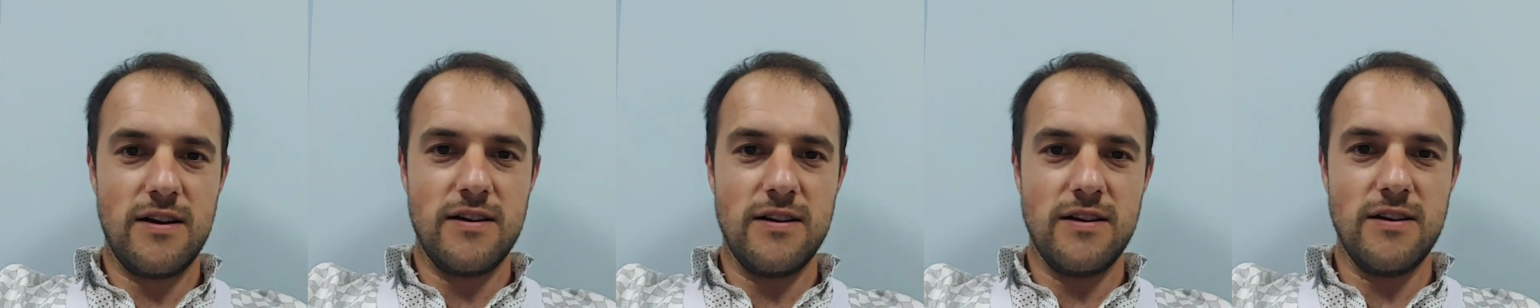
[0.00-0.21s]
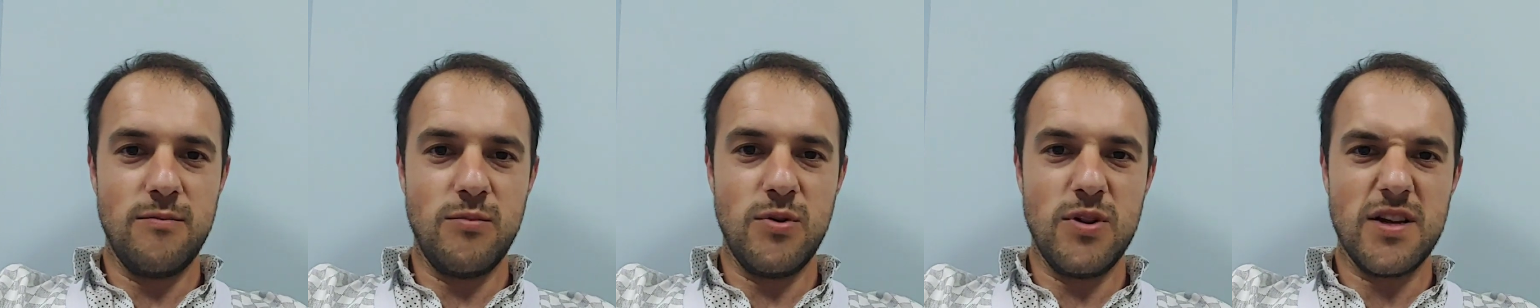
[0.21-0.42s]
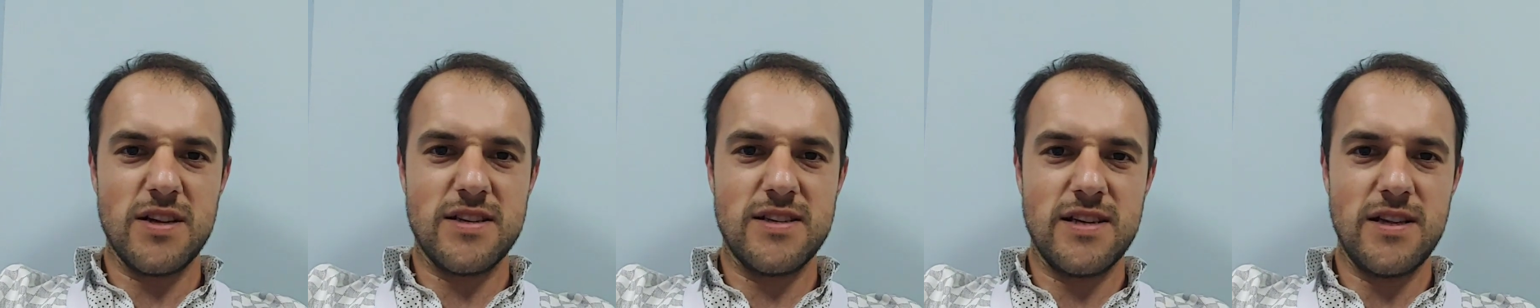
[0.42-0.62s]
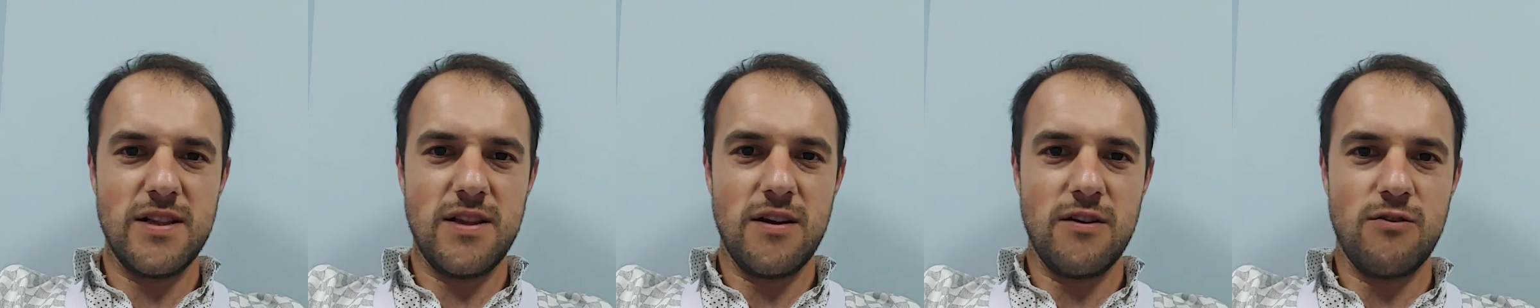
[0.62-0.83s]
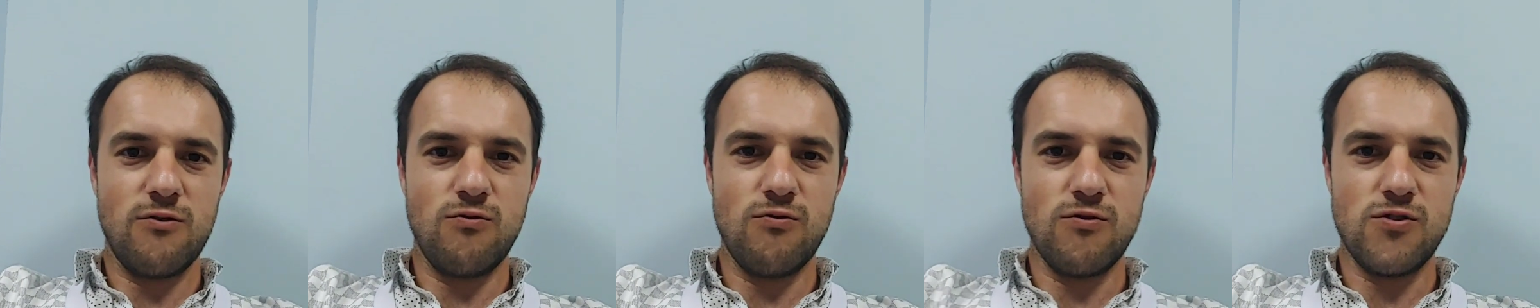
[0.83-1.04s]
И была
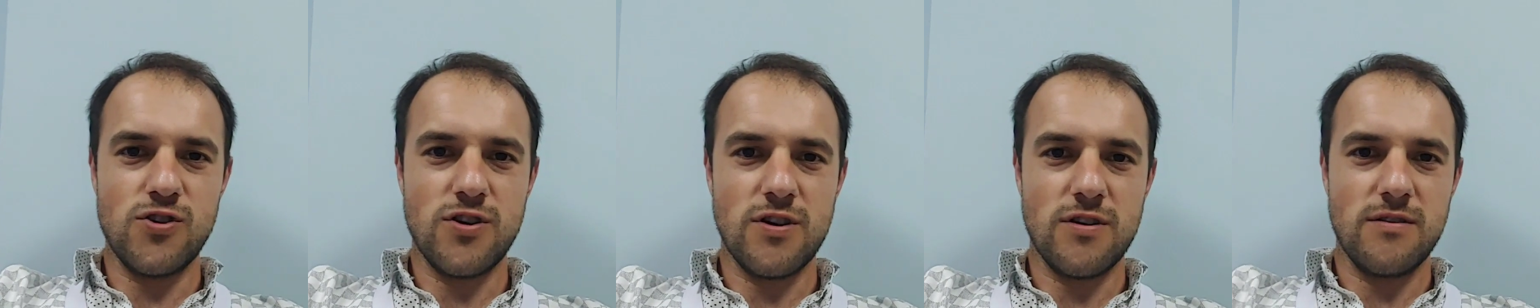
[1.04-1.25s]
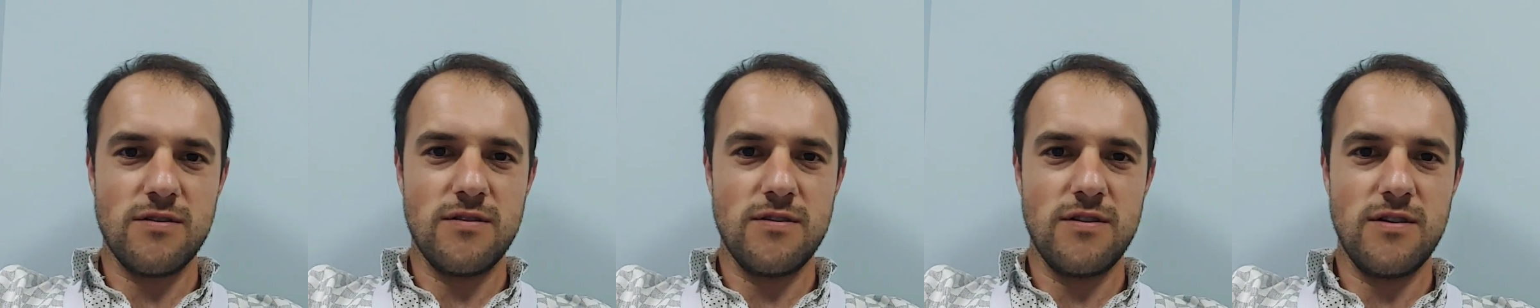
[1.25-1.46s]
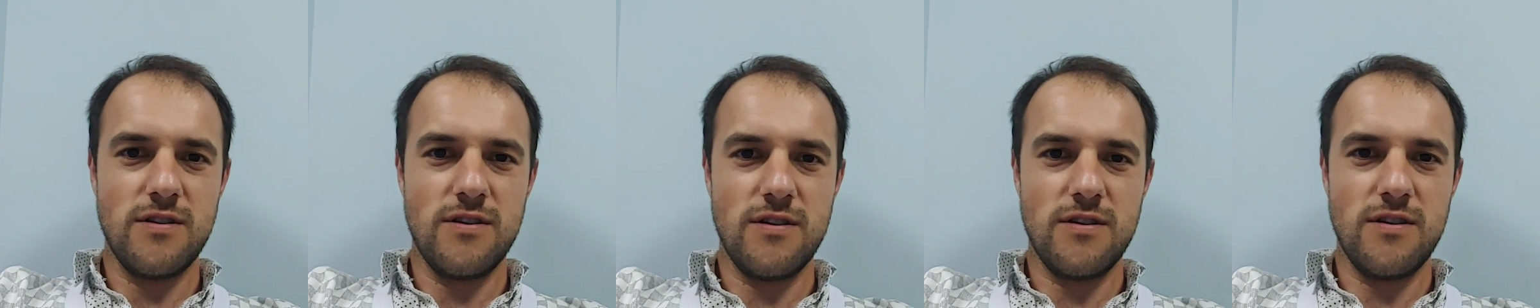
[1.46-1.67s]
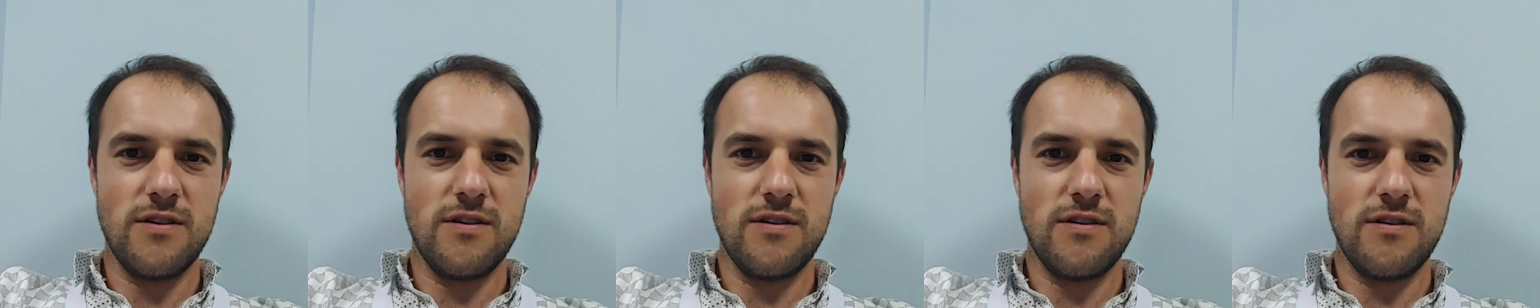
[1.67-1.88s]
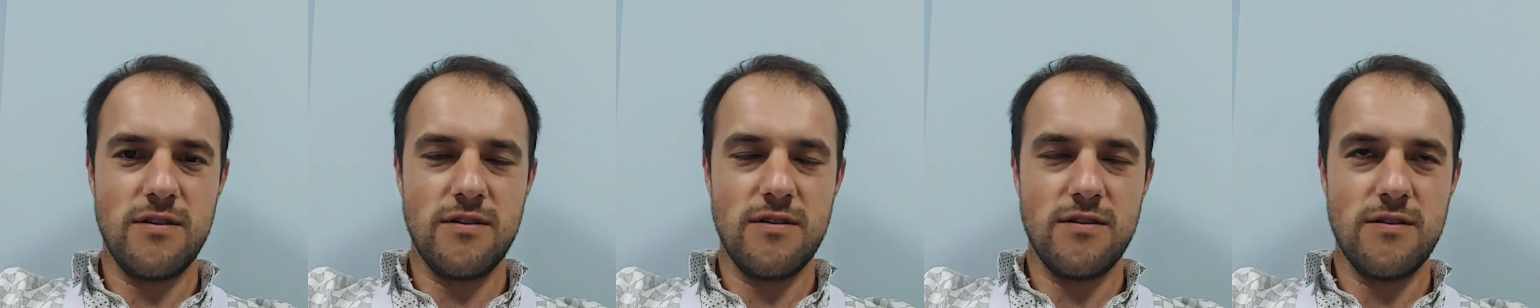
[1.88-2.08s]
целая куча.
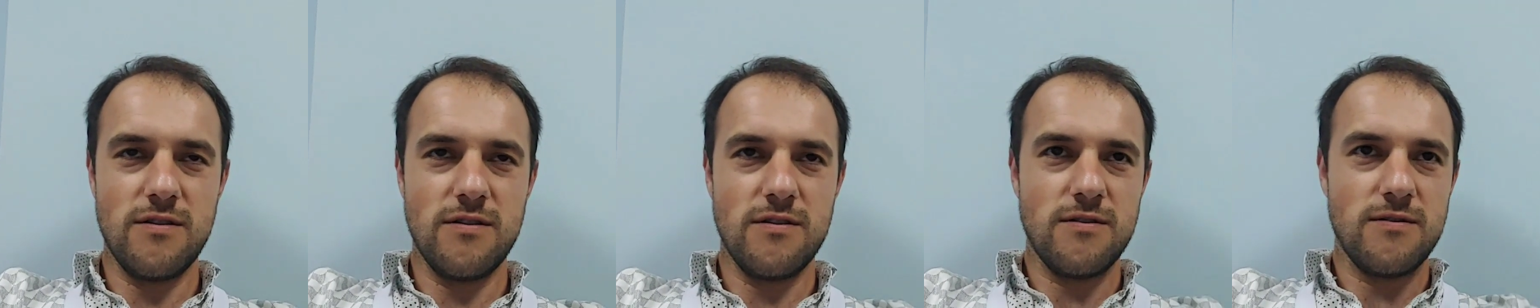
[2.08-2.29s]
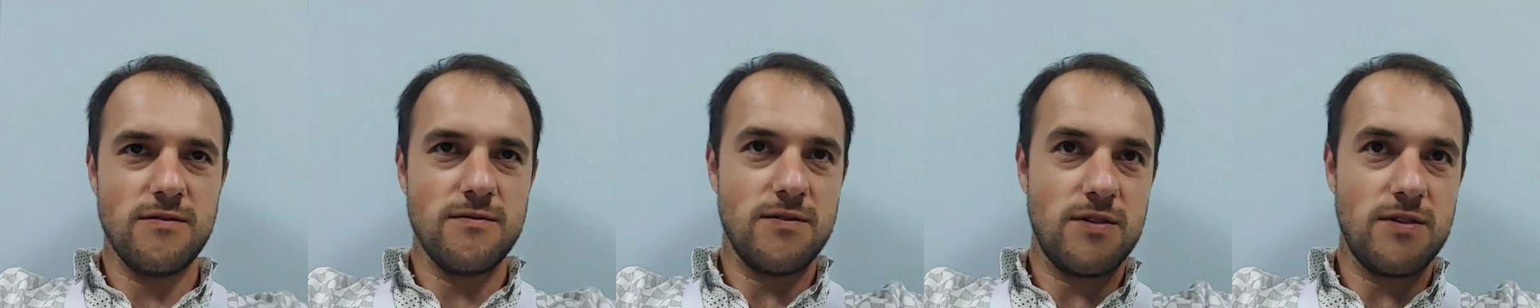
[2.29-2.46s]
И